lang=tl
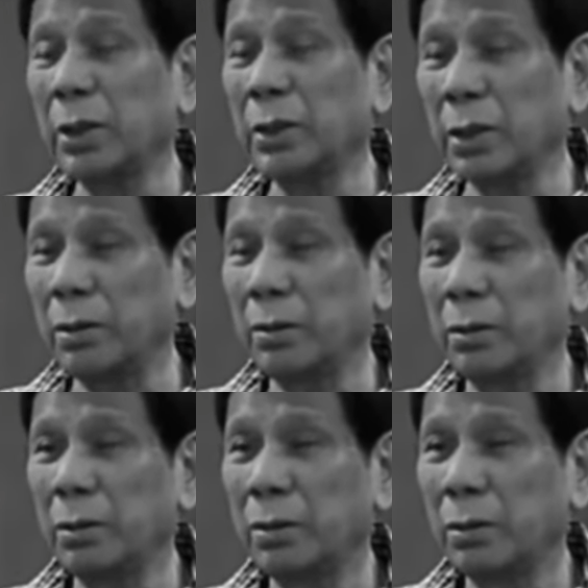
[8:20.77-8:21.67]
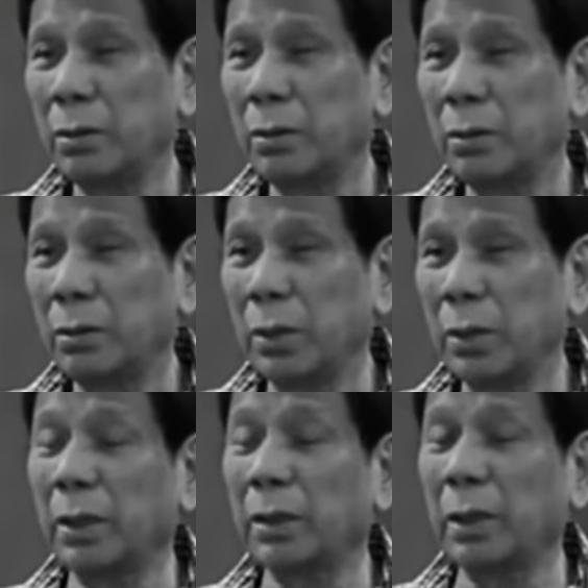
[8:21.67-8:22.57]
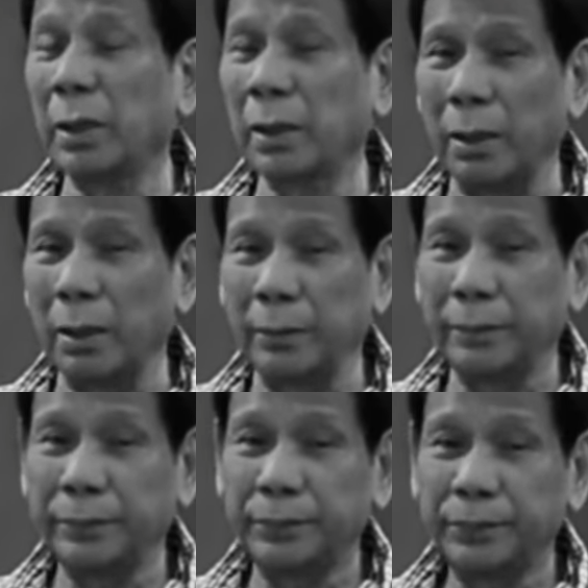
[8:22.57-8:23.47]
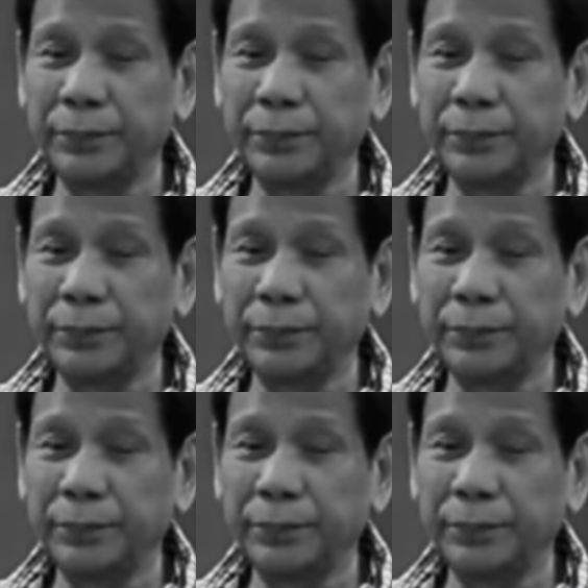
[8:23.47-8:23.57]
Nandyan yan. Maghintay ka lang.